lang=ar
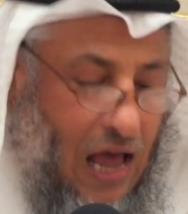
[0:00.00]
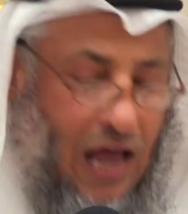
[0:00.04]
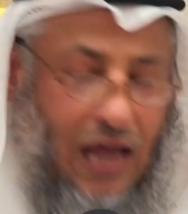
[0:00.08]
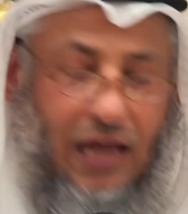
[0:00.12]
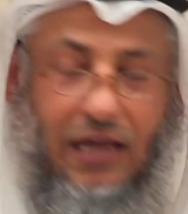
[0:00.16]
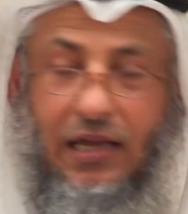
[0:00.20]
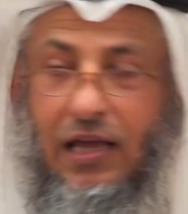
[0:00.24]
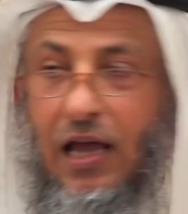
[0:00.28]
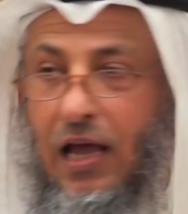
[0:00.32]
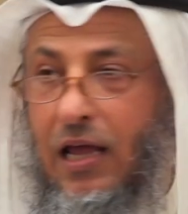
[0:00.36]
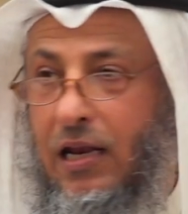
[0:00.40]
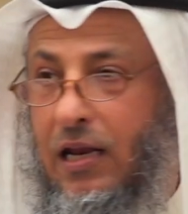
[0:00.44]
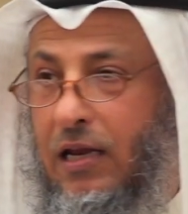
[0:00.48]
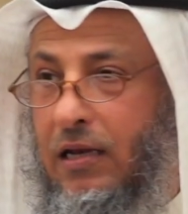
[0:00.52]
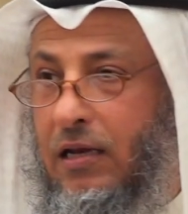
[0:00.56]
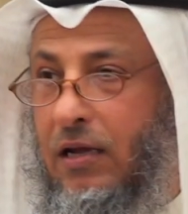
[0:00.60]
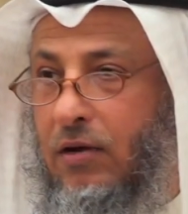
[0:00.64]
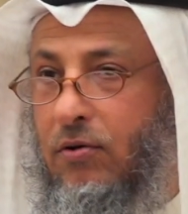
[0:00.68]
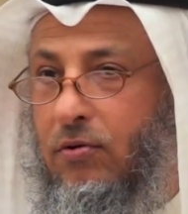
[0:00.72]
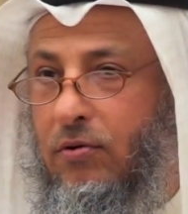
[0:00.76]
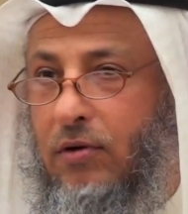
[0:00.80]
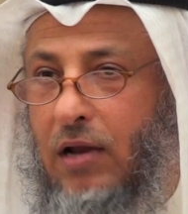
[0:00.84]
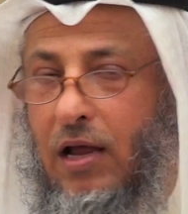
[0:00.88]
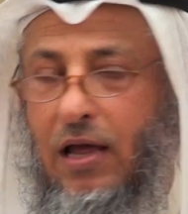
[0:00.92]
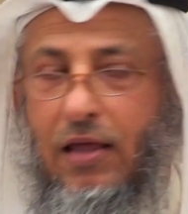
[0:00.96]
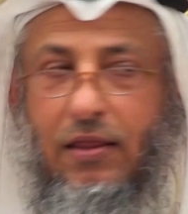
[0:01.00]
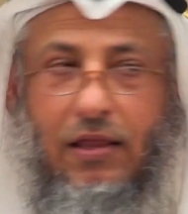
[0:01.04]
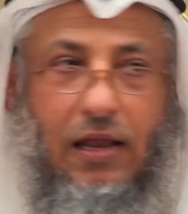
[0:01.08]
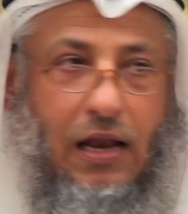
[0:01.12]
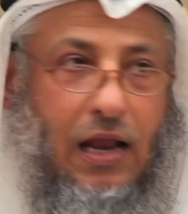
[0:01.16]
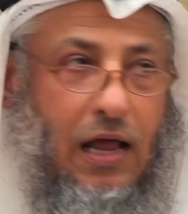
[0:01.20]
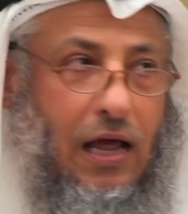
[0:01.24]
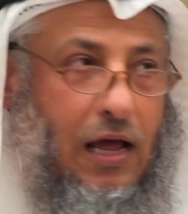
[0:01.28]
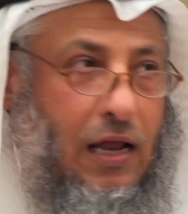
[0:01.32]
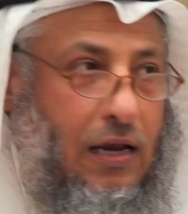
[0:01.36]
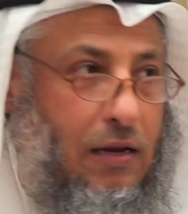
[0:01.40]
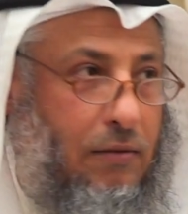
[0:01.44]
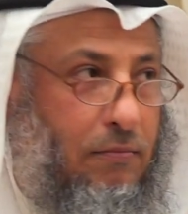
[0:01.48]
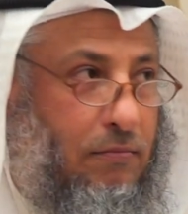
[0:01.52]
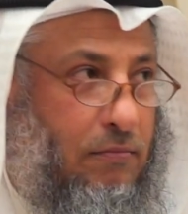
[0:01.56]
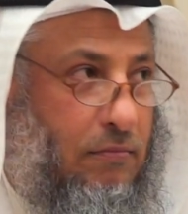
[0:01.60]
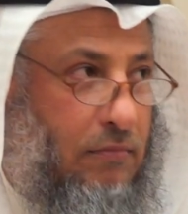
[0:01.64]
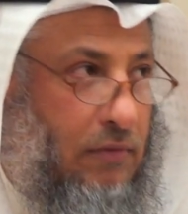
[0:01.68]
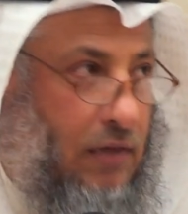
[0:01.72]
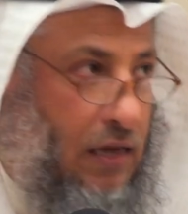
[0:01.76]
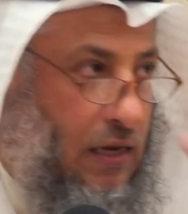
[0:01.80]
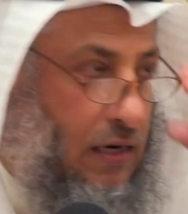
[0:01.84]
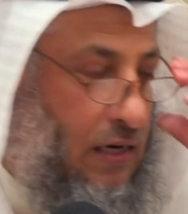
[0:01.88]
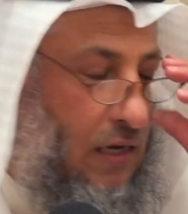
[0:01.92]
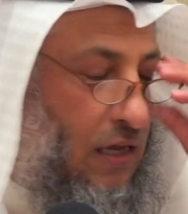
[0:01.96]
أحيانا يكون هذا العالم
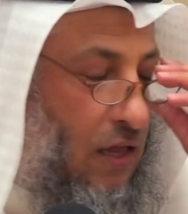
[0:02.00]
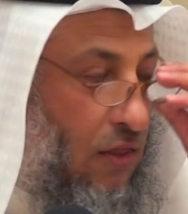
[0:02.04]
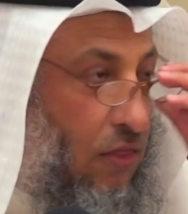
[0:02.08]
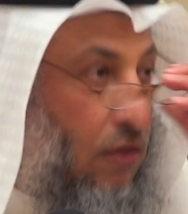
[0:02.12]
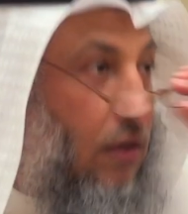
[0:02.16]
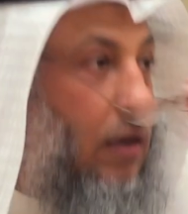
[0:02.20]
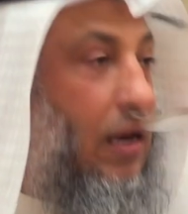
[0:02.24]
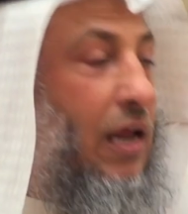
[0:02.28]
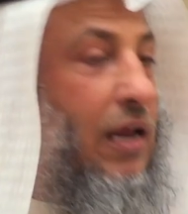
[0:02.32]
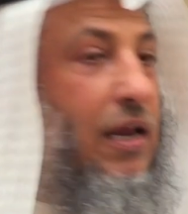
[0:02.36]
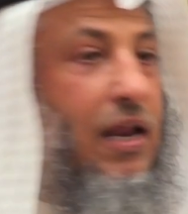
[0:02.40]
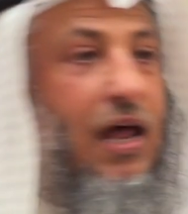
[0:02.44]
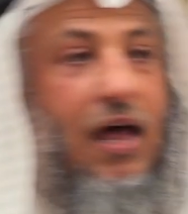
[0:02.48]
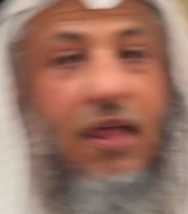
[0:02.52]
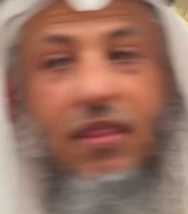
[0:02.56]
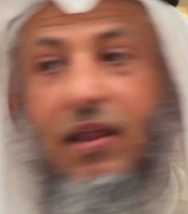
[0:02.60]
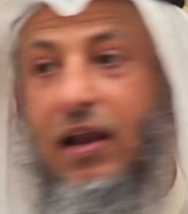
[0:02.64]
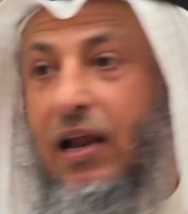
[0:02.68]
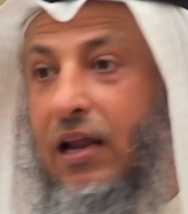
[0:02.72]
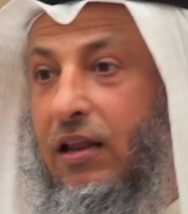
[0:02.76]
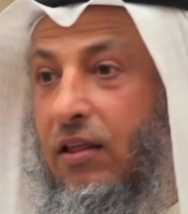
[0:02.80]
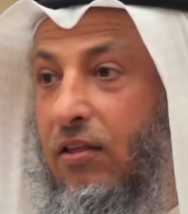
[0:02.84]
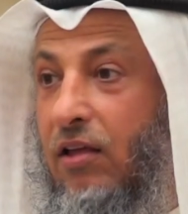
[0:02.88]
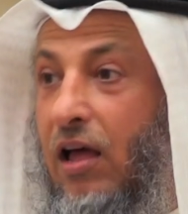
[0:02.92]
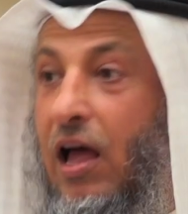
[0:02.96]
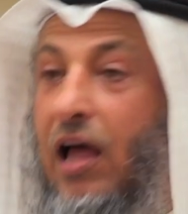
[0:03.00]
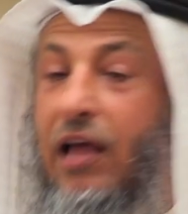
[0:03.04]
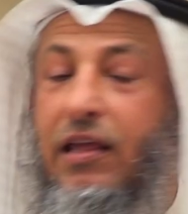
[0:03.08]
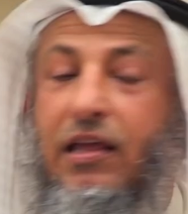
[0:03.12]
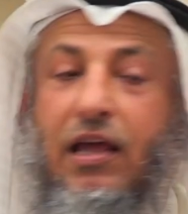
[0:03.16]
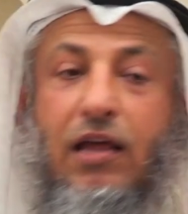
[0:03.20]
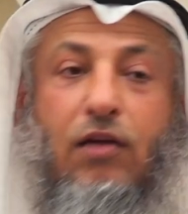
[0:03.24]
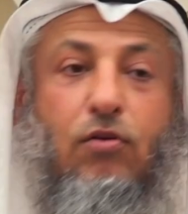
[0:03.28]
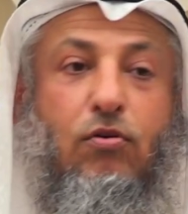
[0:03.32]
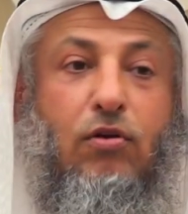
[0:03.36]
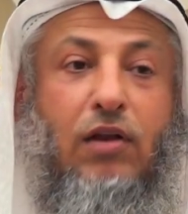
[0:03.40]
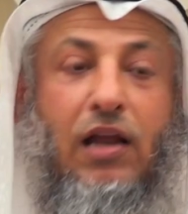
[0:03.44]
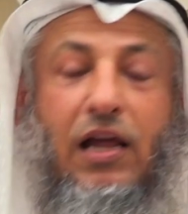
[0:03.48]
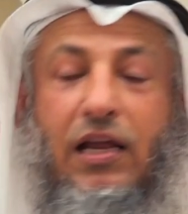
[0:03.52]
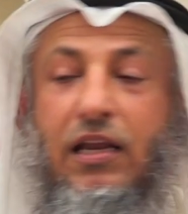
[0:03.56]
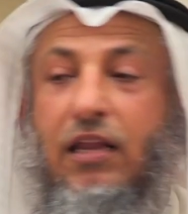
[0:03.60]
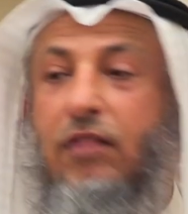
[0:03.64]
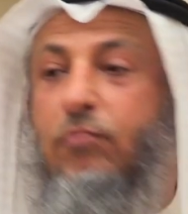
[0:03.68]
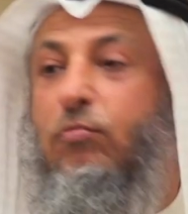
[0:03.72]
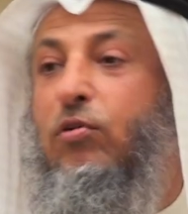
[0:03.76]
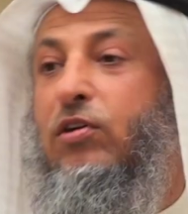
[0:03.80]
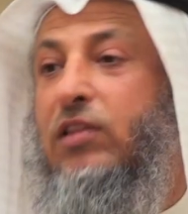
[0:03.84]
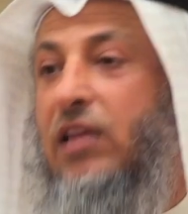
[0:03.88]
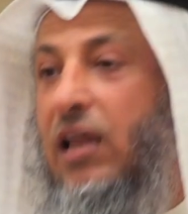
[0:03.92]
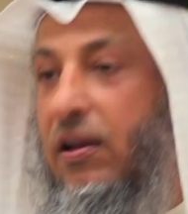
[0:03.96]
يعني يظن أن هذا الحديث أحيانا يكون الحديث
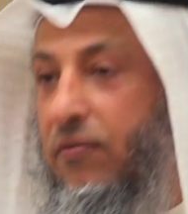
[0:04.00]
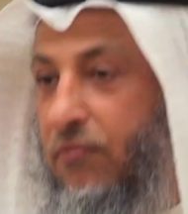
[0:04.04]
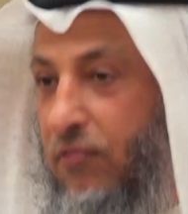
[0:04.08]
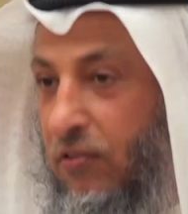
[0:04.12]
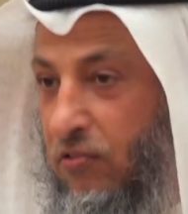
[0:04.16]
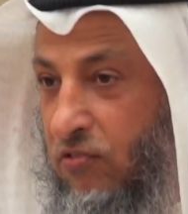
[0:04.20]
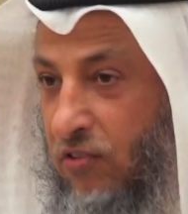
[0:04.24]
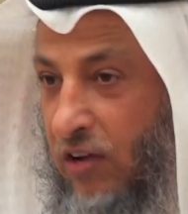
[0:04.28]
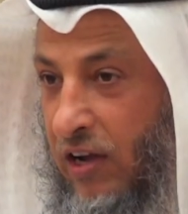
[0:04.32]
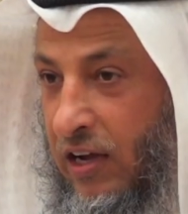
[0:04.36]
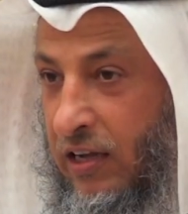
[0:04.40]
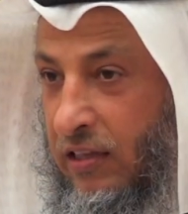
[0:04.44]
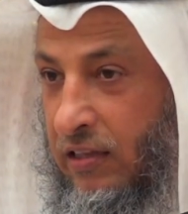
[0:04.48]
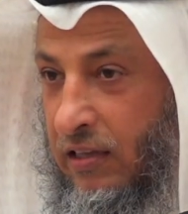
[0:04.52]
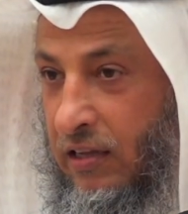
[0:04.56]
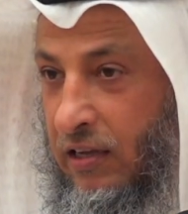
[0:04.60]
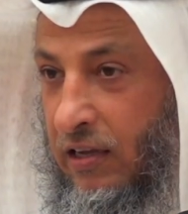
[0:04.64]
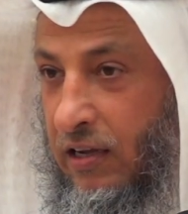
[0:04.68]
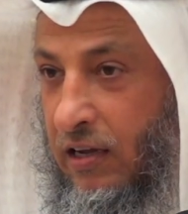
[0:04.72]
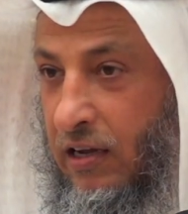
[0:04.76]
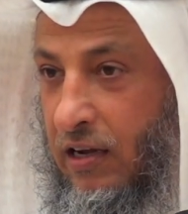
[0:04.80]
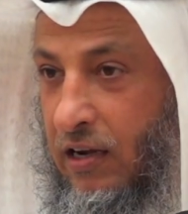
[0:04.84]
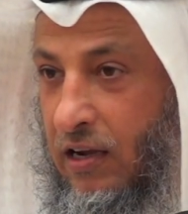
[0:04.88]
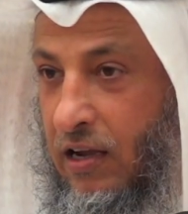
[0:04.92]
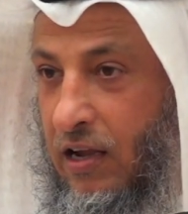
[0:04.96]
مختلف في صحته